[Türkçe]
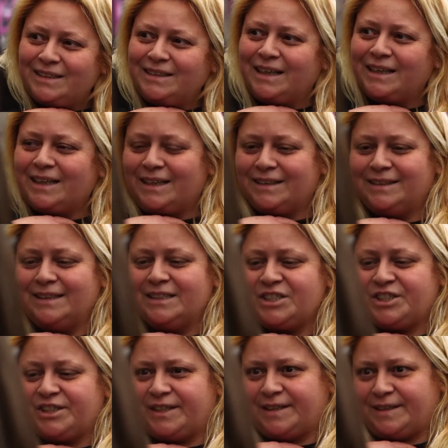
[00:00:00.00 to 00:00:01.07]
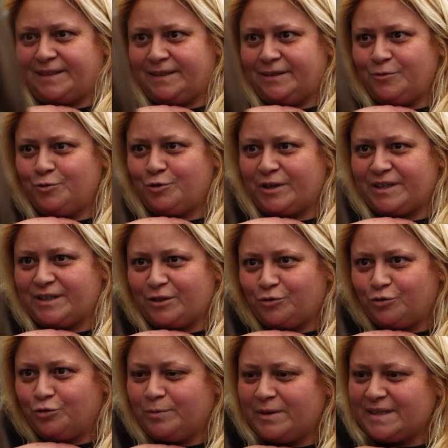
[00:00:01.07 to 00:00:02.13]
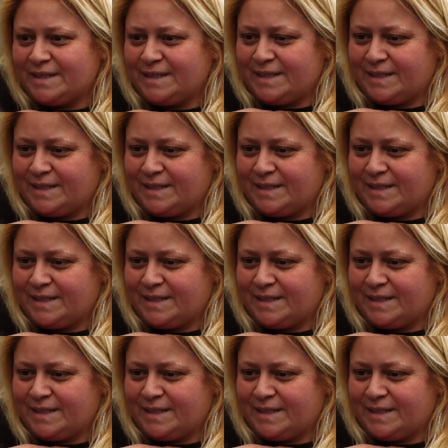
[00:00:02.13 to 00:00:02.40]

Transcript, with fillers: Ya kadına Kadın... şiddetin üzerinde durulmasını